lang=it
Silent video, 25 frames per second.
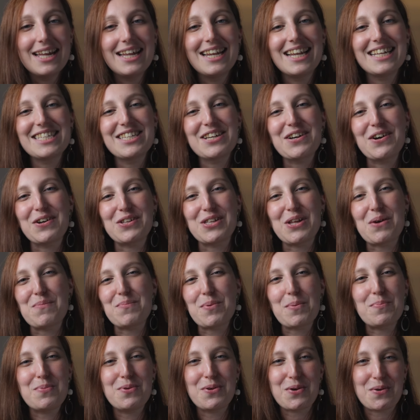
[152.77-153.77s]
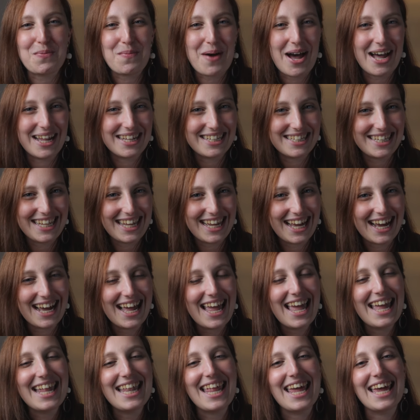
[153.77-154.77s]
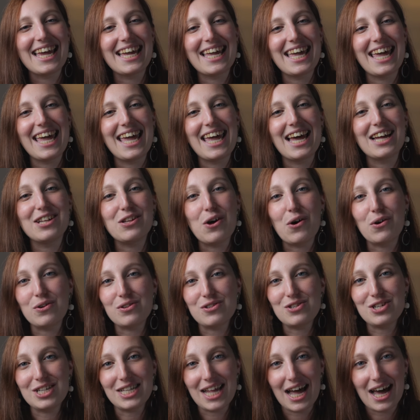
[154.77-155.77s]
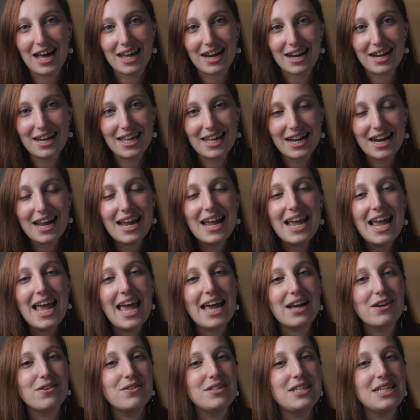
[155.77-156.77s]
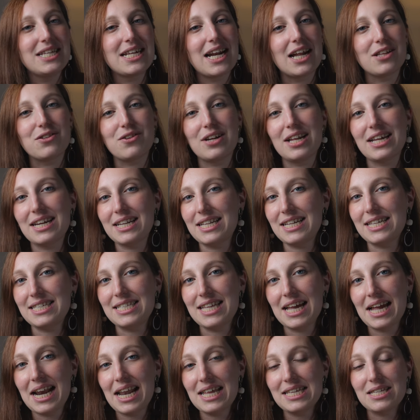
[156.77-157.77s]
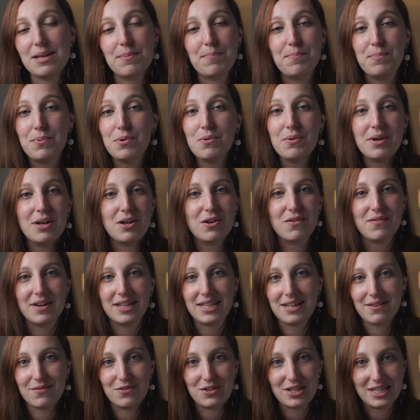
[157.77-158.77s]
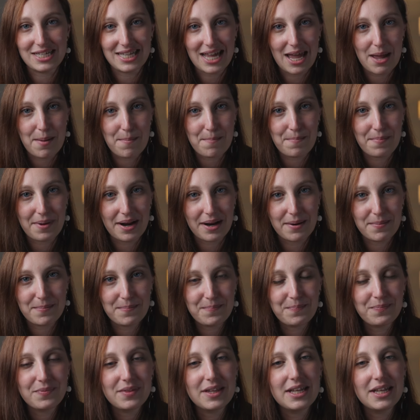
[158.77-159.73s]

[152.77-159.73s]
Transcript: La seconda è un po' più romantica ed è che ad oggi Turner è considerato l'artista inglese più innovativo di sempre.